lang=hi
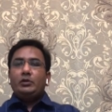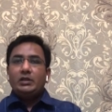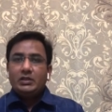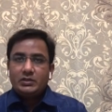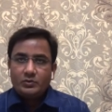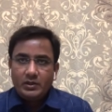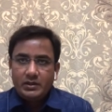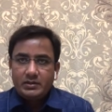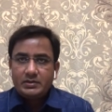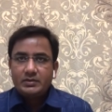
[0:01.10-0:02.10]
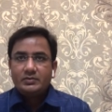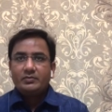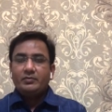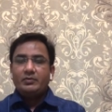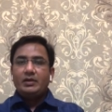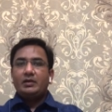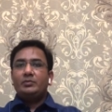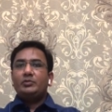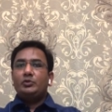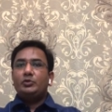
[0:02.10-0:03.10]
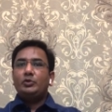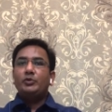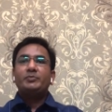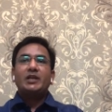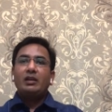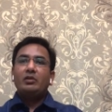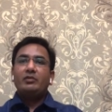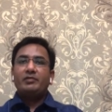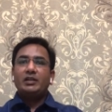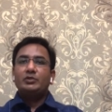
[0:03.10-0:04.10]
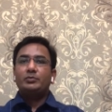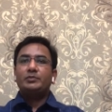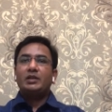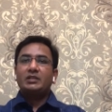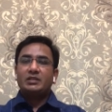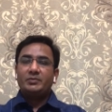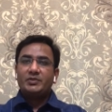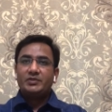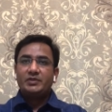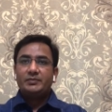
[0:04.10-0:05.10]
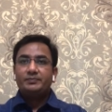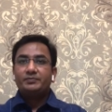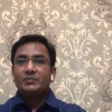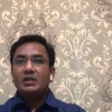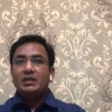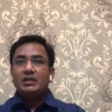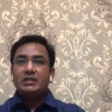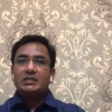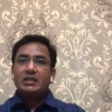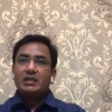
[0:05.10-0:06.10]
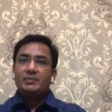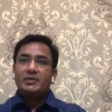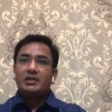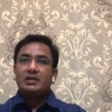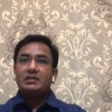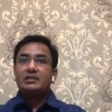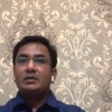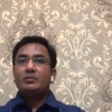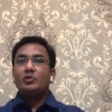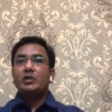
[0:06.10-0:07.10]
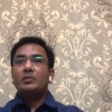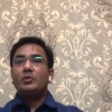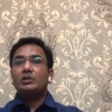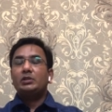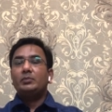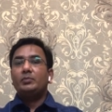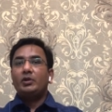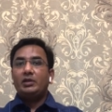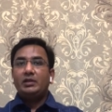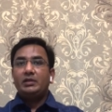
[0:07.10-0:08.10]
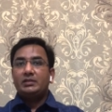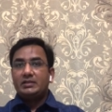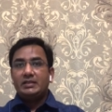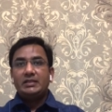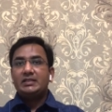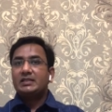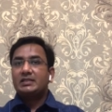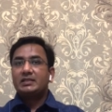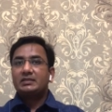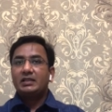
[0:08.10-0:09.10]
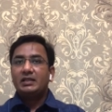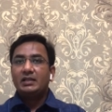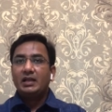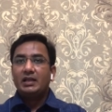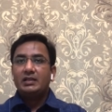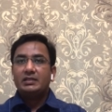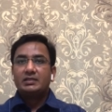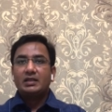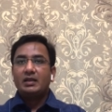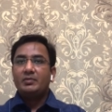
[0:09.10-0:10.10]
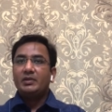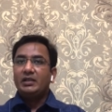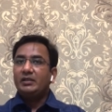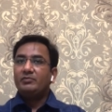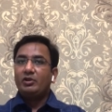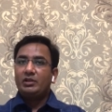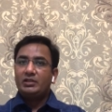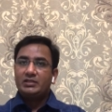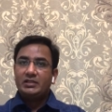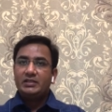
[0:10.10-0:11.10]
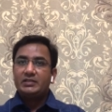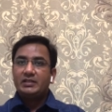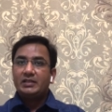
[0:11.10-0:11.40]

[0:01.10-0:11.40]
डियर स्टूडेंट्स वेलकम टू यूट्यूब चैनल ऑफ राजीव दास केमिस्ट्री इस चैनल पे कल से हम लोग एक बहुत ही इम्पॉर्टेंट सीरीज डिस्कस करने जा रहे हैं जिसका नाम है नीट फोर्टी सीरीज